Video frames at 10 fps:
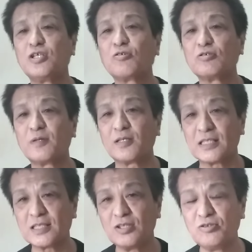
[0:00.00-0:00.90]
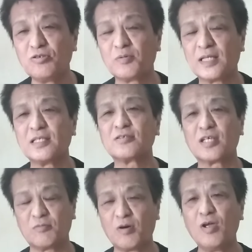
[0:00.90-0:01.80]
火の車の私が言うのもなんで
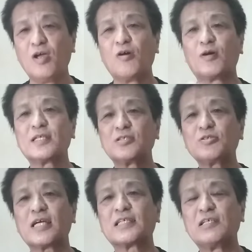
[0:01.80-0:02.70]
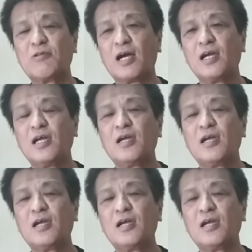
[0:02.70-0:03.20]
すけども私の借金は